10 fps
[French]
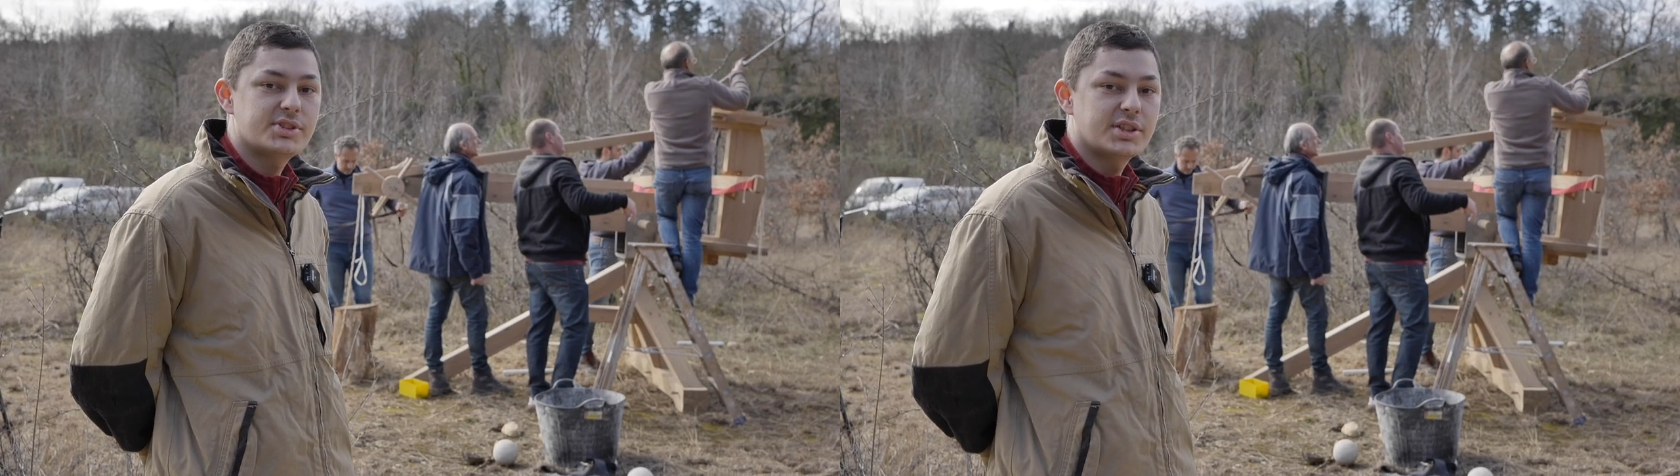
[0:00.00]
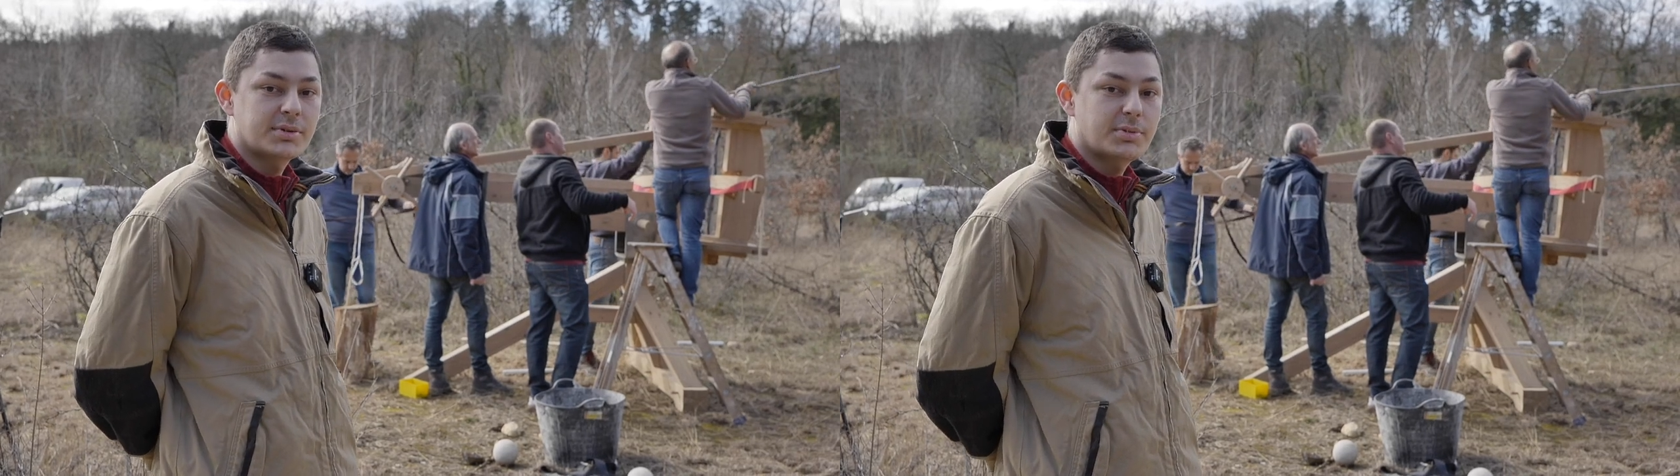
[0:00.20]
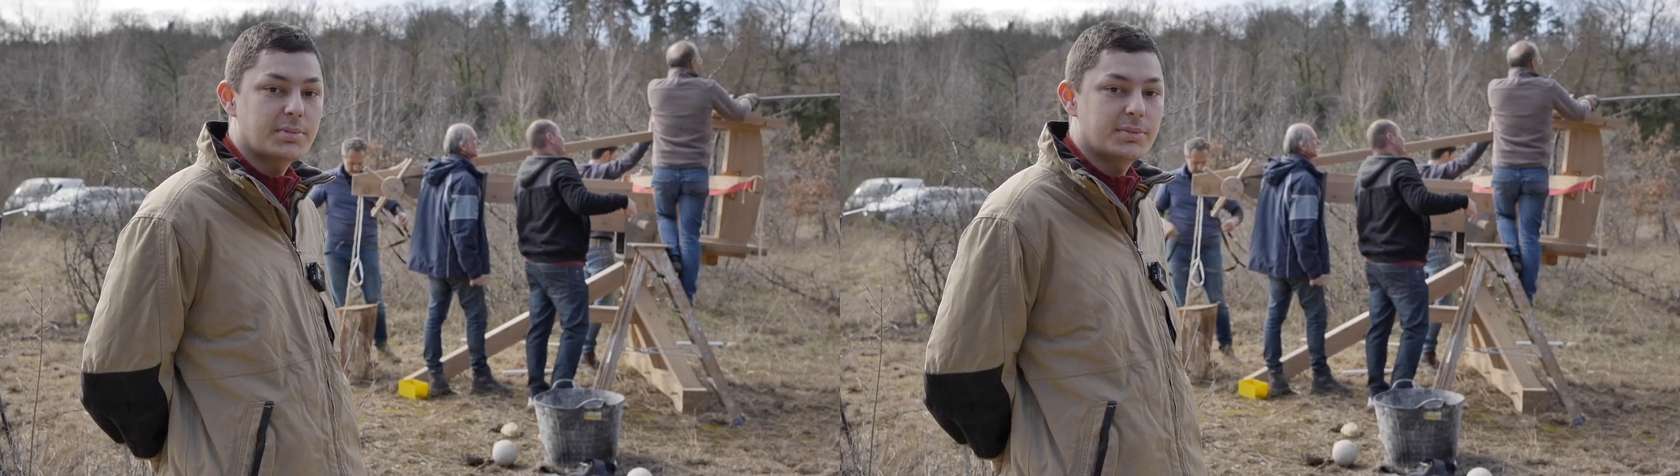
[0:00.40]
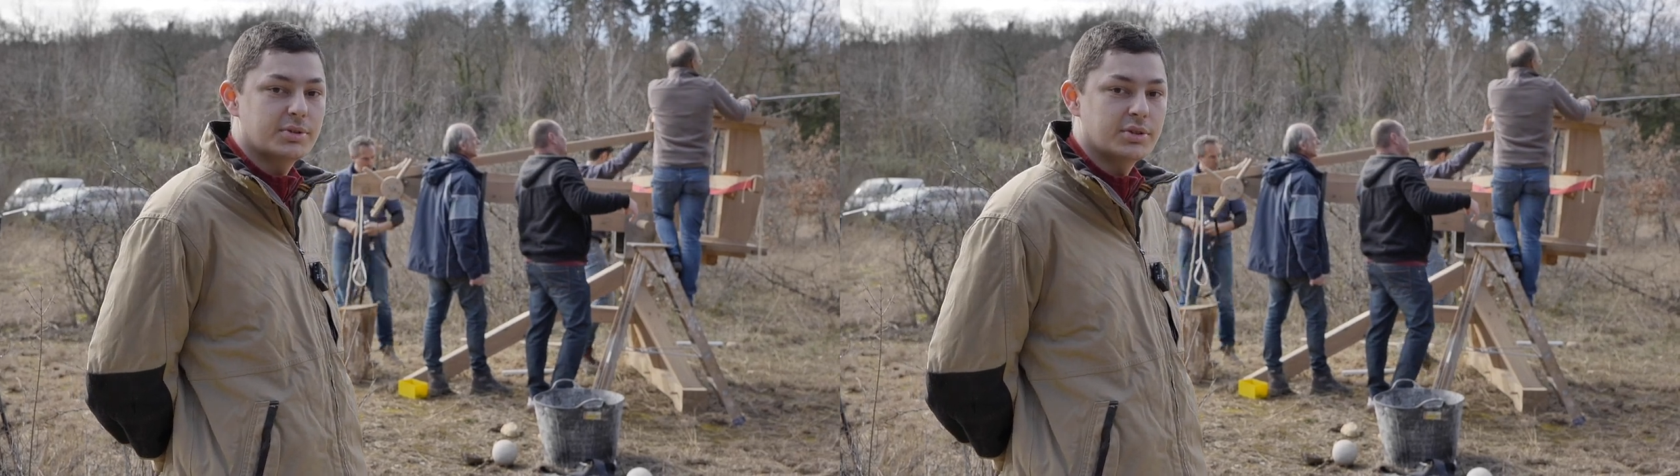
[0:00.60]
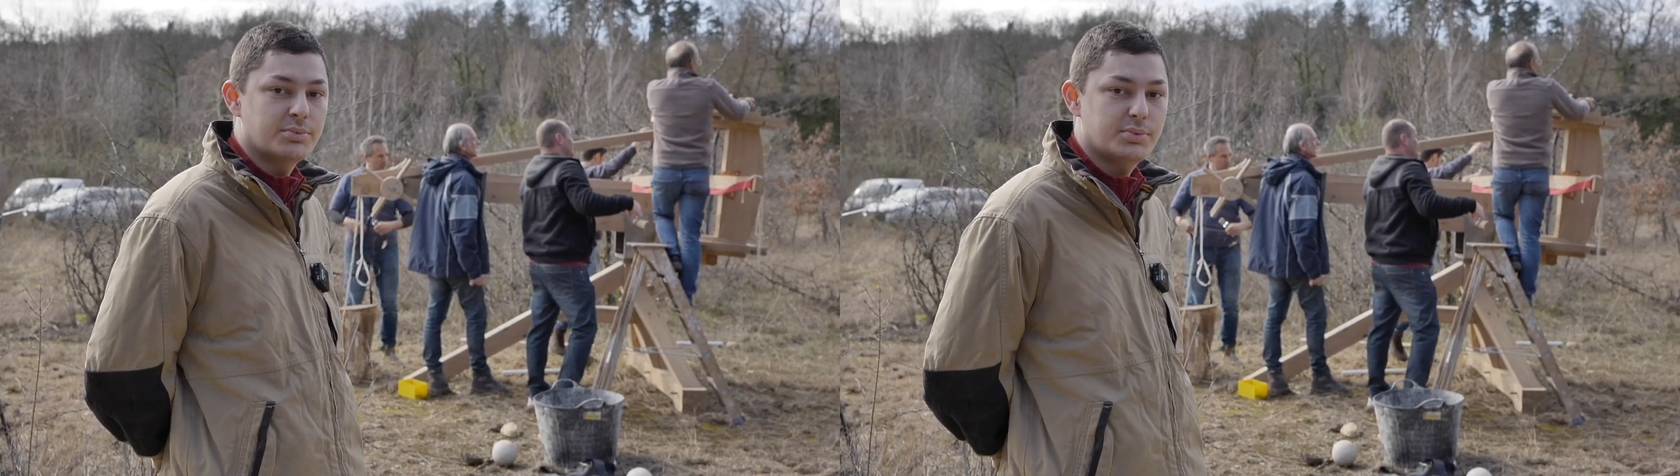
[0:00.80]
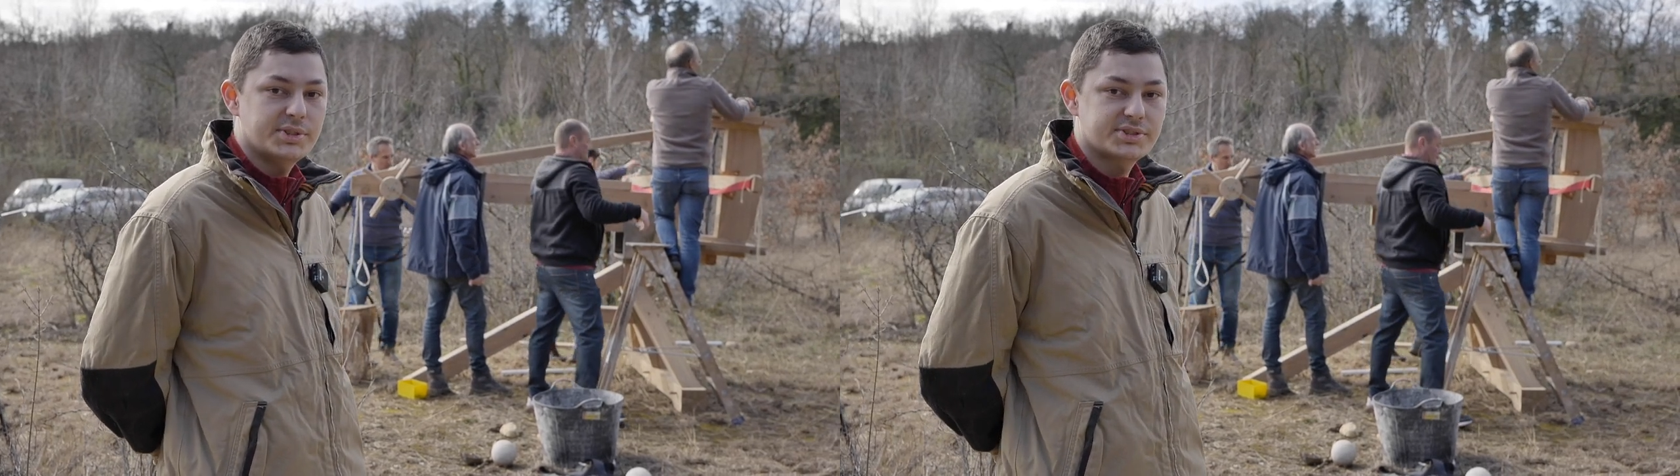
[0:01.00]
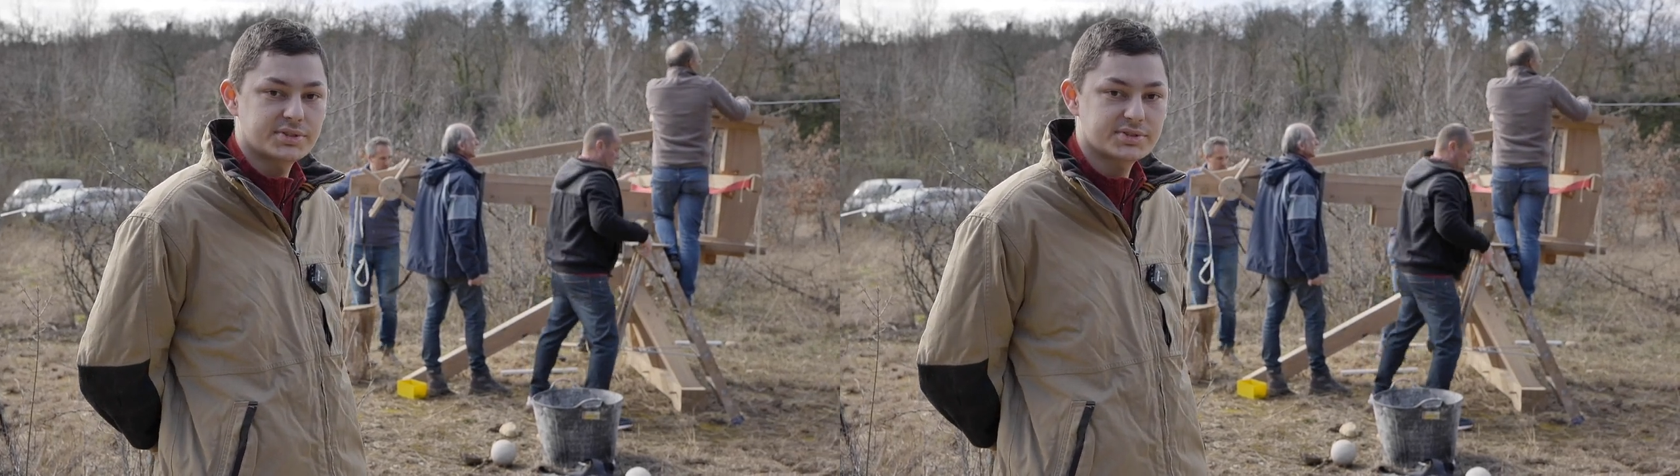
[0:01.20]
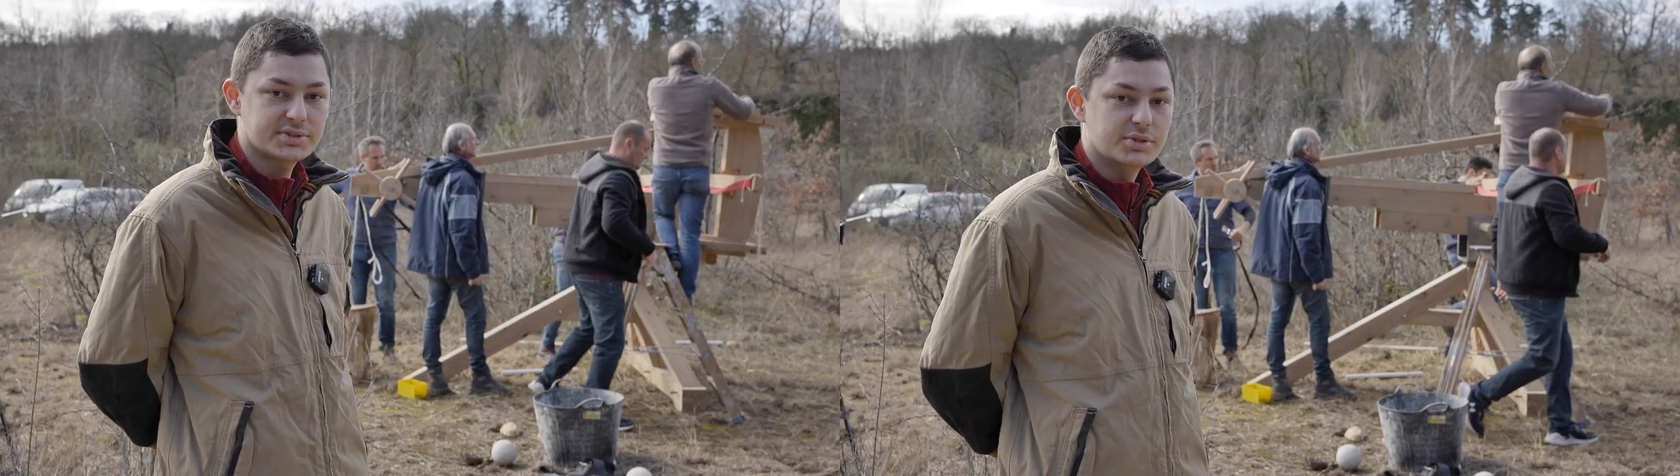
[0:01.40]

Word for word: qui est un problème de puissance.